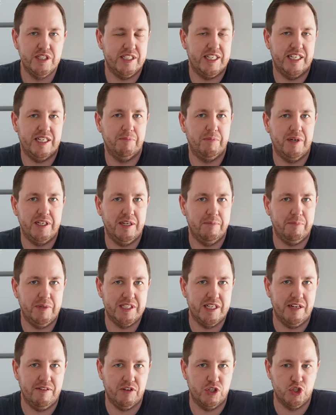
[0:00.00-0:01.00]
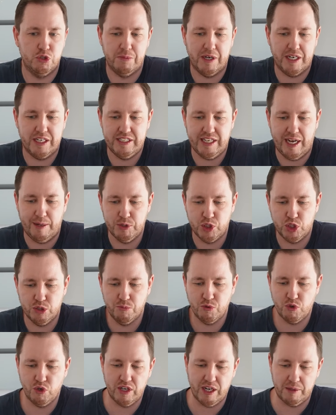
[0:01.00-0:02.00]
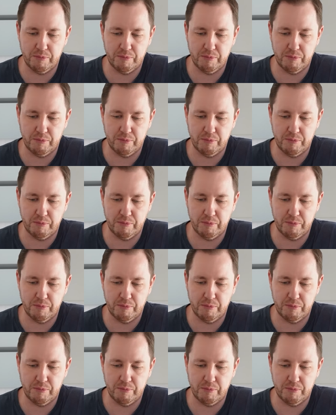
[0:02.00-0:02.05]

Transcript: Das hätte man ja besser geschmacklich abstimmen können.